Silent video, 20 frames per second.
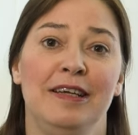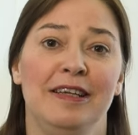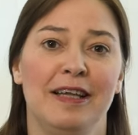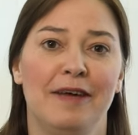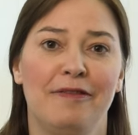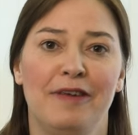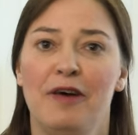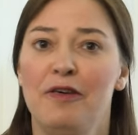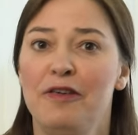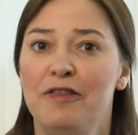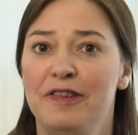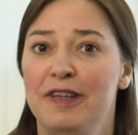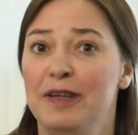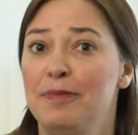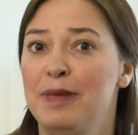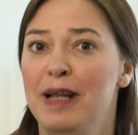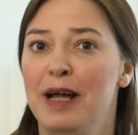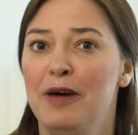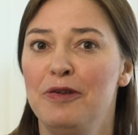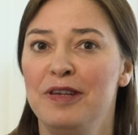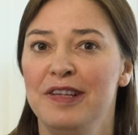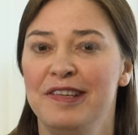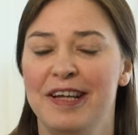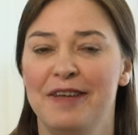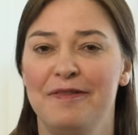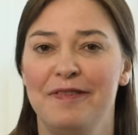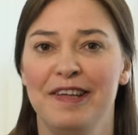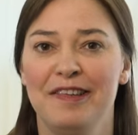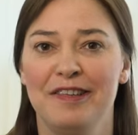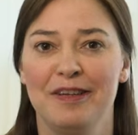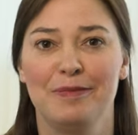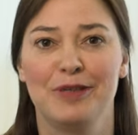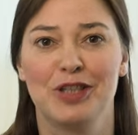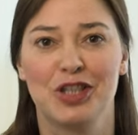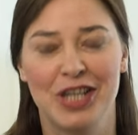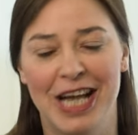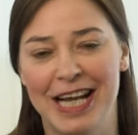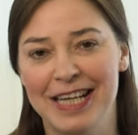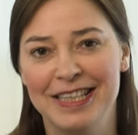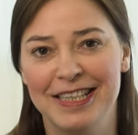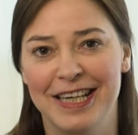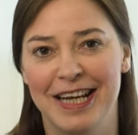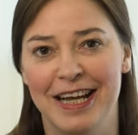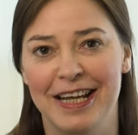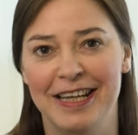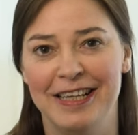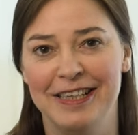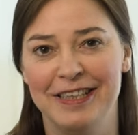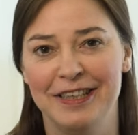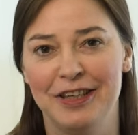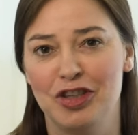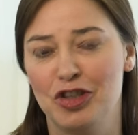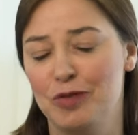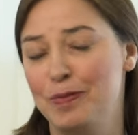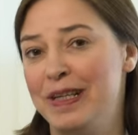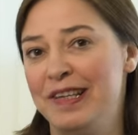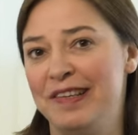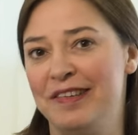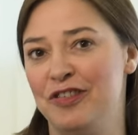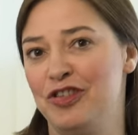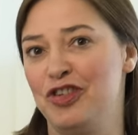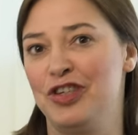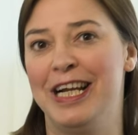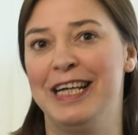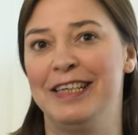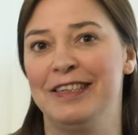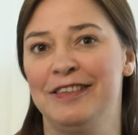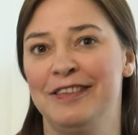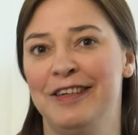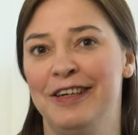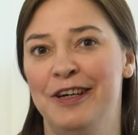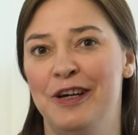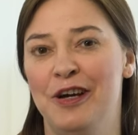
Der VfC Plauen ist ein fester Bestandteil in der Spitzenstadt.